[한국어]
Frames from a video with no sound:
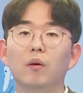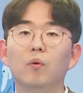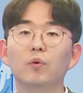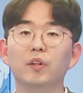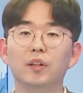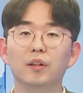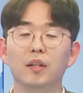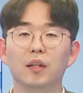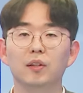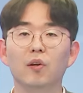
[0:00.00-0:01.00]
오늘은
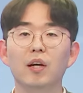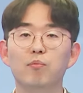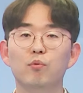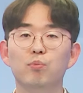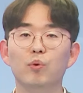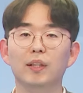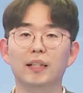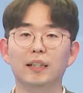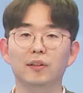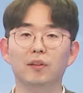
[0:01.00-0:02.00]
서해 북부
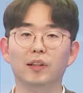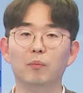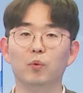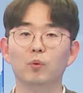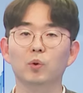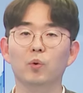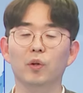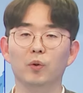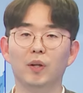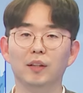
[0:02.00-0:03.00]
해상에서
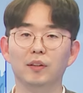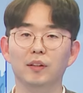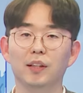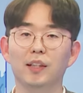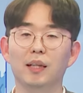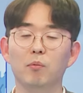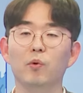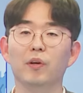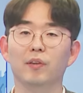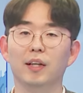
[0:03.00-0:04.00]
남동쪽으로 이동하는
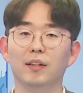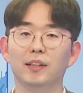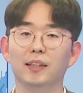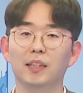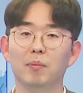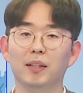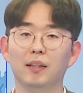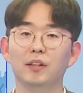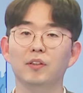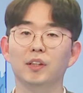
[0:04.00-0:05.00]
기압골의 영향을 차차 받아
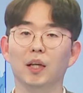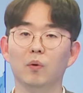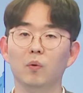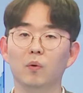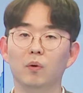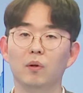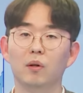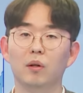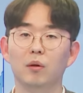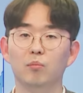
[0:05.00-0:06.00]
흐려지겠고,
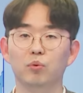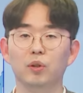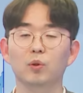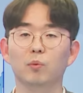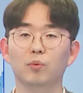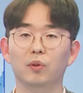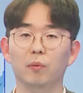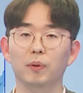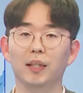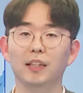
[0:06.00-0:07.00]

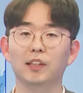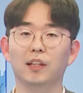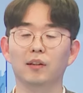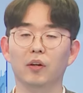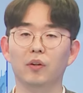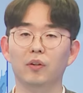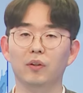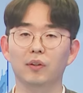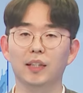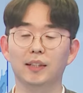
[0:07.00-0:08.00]
북서쪽부터 비가 시작되어
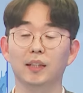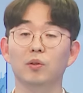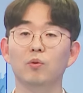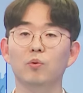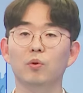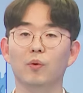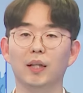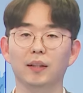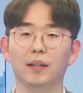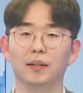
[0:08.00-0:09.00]
차차 전국으로
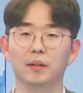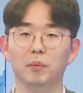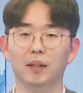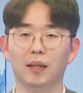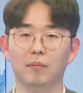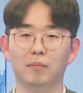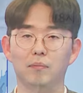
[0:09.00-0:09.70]
확대되겠습니다.